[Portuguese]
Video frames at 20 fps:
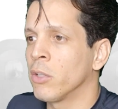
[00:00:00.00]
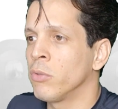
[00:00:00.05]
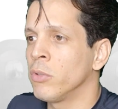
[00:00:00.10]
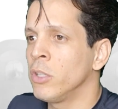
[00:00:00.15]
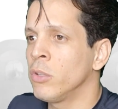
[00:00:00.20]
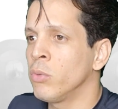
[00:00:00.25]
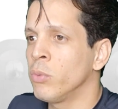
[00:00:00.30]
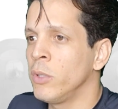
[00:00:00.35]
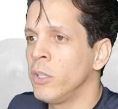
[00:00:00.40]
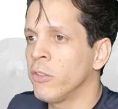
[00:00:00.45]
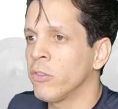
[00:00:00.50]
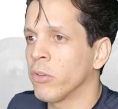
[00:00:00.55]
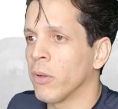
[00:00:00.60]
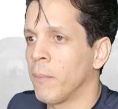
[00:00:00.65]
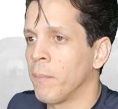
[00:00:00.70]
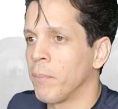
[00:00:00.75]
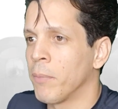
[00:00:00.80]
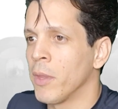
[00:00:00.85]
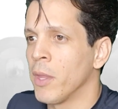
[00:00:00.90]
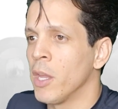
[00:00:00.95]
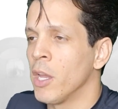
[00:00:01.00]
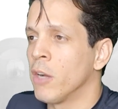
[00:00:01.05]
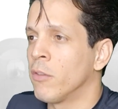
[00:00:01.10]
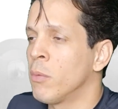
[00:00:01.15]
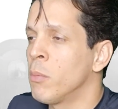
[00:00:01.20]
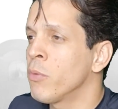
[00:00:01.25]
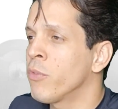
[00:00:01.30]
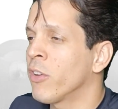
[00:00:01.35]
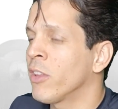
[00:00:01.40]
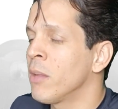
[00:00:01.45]
Então dito isso, ó,
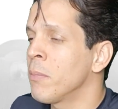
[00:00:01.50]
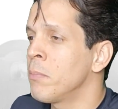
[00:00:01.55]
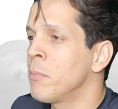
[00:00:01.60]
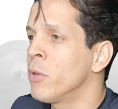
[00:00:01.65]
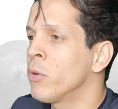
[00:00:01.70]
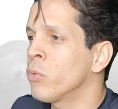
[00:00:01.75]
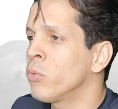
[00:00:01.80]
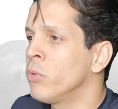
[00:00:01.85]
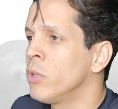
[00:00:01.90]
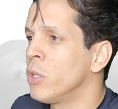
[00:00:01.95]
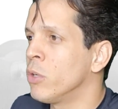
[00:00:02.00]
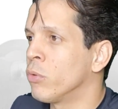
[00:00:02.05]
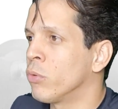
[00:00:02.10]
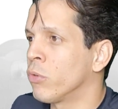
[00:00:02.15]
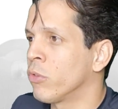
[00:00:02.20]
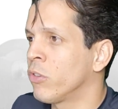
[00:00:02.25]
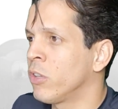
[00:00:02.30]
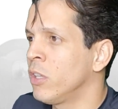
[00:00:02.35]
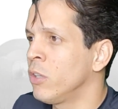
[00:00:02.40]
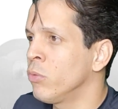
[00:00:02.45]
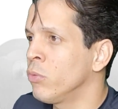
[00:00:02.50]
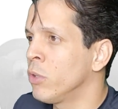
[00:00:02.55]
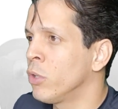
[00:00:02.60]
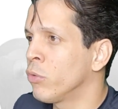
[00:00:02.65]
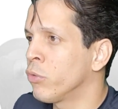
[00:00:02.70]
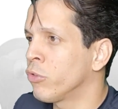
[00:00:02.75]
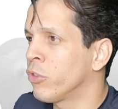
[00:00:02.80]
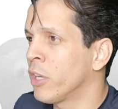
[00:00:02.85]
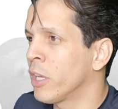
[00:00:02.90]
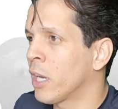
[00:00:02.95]
vamos fazer primeiro com o neutro. Se o
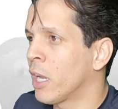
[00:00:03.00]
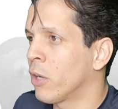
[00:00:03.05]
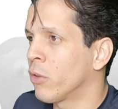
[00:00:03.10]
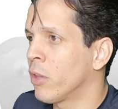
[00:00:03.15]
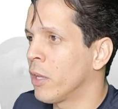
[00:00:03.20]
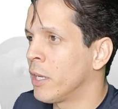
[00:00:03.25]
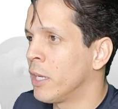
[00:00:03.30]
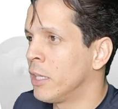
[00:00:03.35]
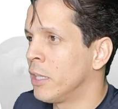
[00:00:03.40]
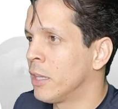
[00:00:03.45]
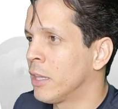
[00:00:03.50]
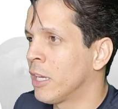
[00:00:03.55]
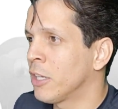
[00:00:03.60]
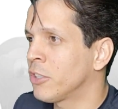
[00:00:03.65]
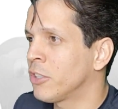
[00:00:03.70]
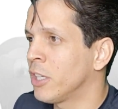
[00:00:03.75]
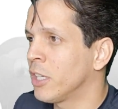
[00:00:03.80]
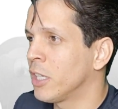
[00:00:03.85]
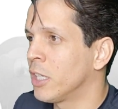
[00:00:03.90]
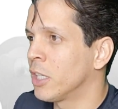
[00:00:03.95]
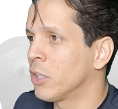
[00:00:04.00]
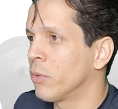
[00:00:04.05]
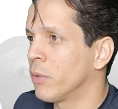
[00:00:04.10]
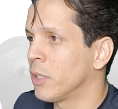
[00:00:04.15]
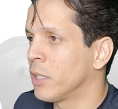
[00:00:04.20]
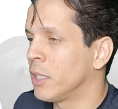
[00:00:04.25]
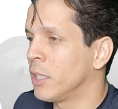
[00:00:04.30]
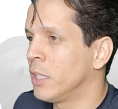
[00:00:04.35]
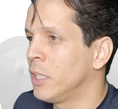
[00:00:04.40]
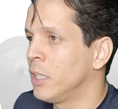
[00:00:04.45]
neutro geral da rede está
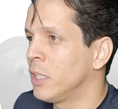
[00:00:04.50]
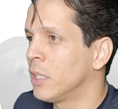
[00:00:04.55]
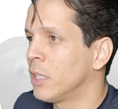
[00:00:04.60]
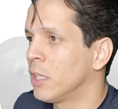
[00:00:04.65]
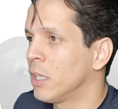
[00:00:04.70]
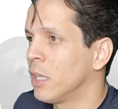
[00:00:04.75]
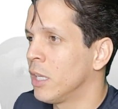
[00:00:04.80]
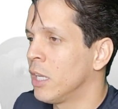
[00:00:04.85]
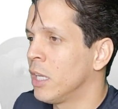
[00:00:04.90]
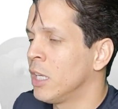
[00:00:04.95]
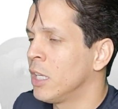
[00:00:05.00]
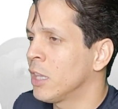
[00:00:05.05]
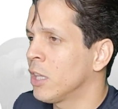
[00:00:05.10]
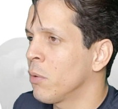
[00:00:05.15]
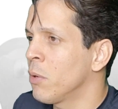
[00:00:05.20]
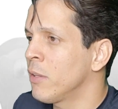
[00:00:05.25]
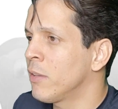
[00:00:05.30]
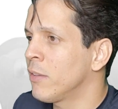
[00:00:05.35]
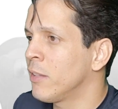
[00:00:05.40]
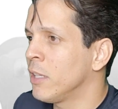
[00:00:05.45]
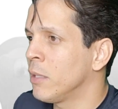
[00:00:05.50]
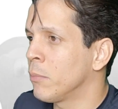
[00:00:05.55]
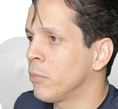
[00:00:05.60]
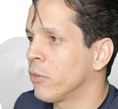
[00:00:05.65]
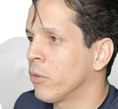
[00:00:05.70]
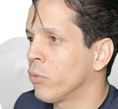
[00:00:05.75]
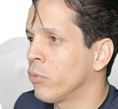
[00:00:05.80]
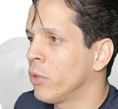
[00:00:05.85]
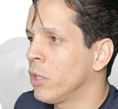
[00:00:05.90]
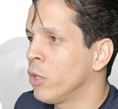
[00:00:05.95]
chegando aqui, então é
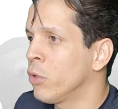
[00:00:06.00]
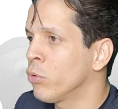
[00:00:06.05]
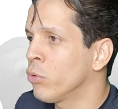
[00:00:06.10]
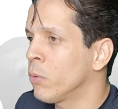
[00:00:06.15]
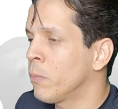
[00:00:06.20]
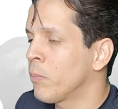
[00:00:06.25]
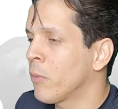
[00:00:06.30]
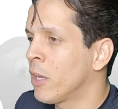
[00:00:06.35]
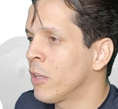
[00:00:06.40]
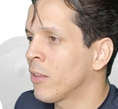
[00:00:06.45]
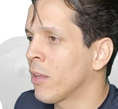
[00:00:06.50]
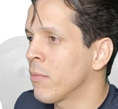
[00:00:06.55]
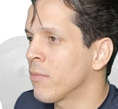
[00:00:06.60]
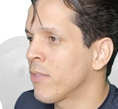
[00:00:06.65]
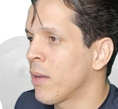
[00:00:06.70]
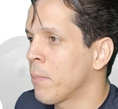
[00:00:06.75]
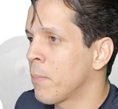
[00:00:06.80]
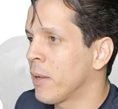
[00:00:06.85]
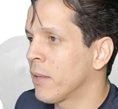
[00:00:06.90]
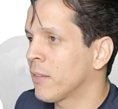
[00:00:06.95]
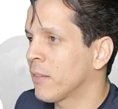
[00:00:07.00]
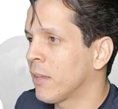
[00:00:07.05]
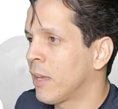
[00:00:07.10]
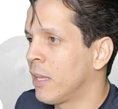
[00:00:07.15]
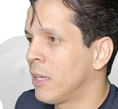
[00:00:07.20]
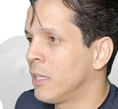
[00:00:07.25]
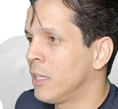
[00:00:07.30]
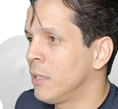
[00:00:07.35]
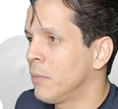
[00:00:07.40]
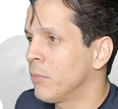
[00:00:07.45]
simples, é um neutro, a gente sabe que vai
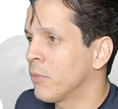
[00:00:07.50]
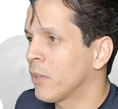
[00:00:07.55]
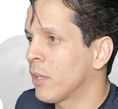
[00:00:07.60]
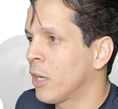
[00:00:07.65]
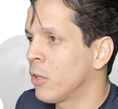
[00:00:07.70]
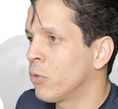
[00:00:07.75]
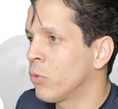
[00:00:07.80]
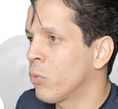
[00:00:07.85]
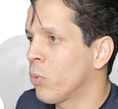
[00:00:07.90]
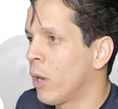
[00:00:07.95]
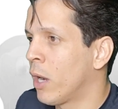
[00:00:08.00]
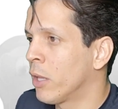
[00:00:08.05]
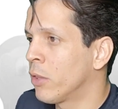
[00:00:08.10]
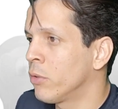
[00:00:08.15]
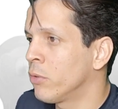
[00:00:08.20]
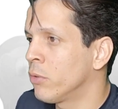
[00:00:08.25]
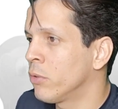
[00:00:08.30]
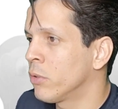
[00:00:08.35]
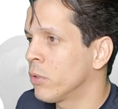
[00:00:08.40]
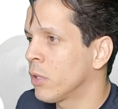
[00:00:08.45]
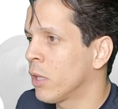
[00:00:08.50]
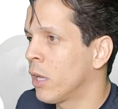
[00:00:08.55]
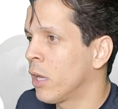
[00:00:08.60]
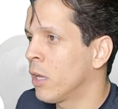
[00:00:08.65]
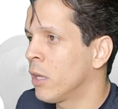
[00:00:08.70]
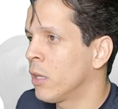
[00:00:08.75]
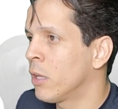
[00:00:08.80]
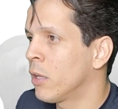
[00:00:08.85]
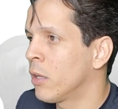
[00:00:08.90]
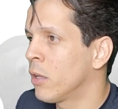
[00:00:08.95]
passar ali, sair do quadro,
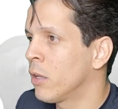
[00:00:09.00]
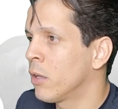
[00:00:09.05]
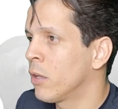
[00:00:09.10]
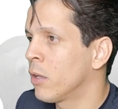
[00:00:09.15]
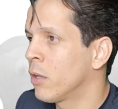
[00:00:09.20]
tá?